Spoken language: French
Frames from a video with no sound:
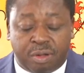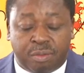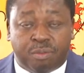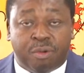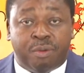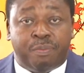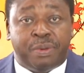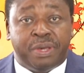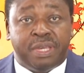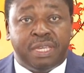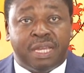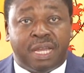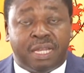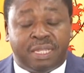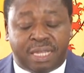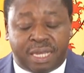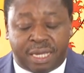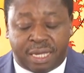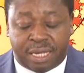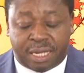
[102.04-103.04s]
Mon pays
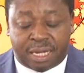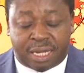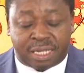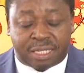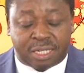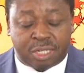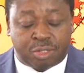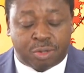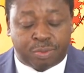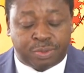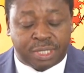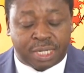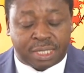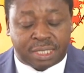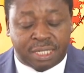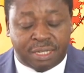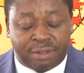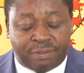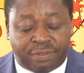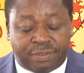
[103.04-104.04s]
adhère à ces
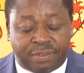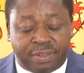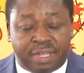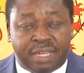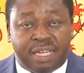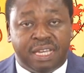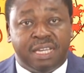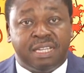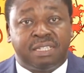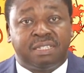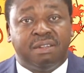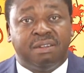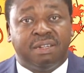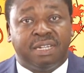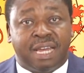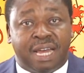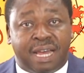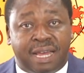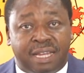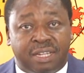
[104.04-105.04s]
objectifs et
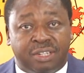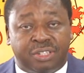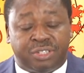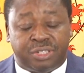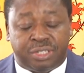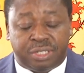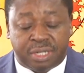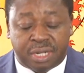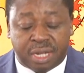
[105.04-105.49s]
s'engage